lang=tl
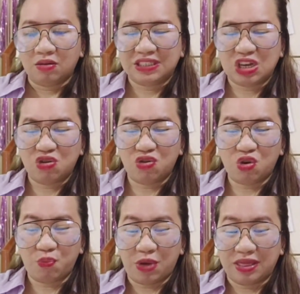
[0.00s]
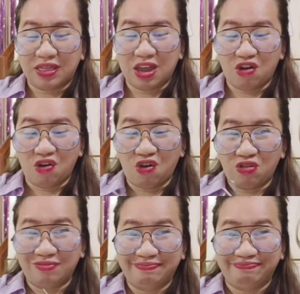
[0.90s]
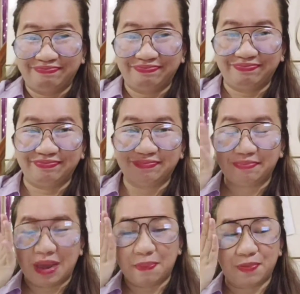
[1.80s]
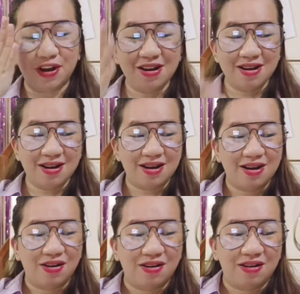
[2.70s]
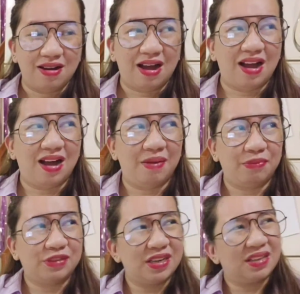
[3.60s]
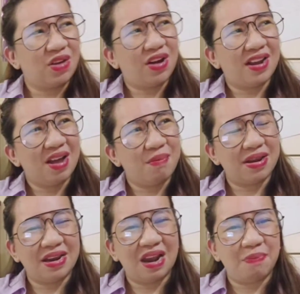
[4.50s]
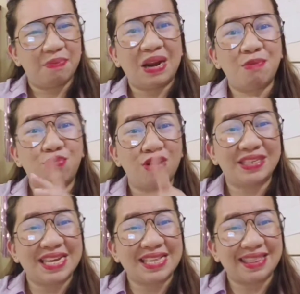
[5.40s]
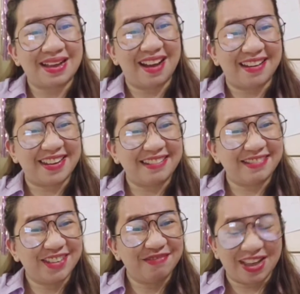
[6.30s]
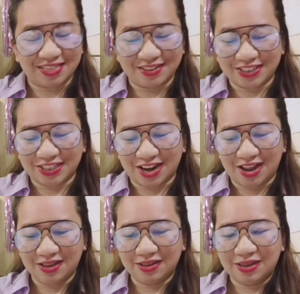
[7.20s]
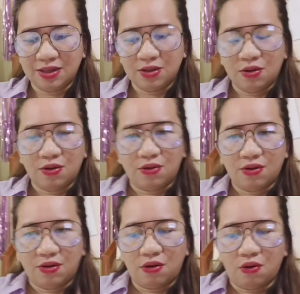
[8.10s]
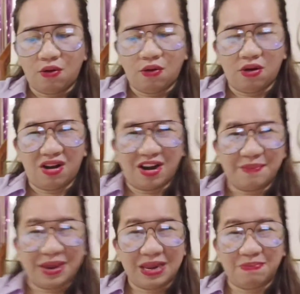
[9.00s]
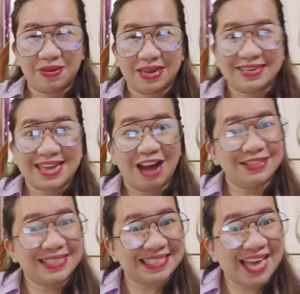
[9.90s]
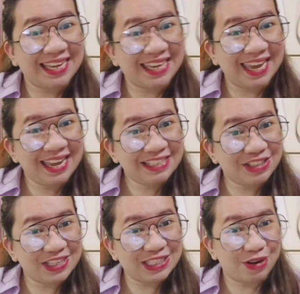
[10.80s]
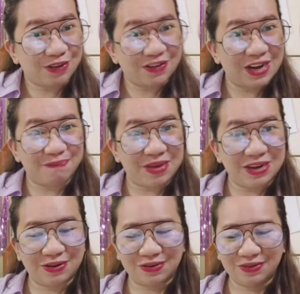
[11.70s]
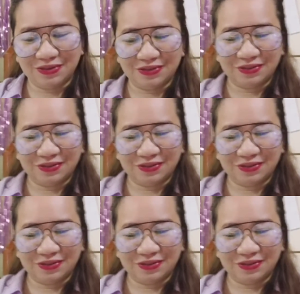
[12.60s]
siguro pwede o paper. Um, saan tawag na? Manila, parang bulsita gani, no? Better siya. Or maybe dahon sa saging, so it's more Filipino.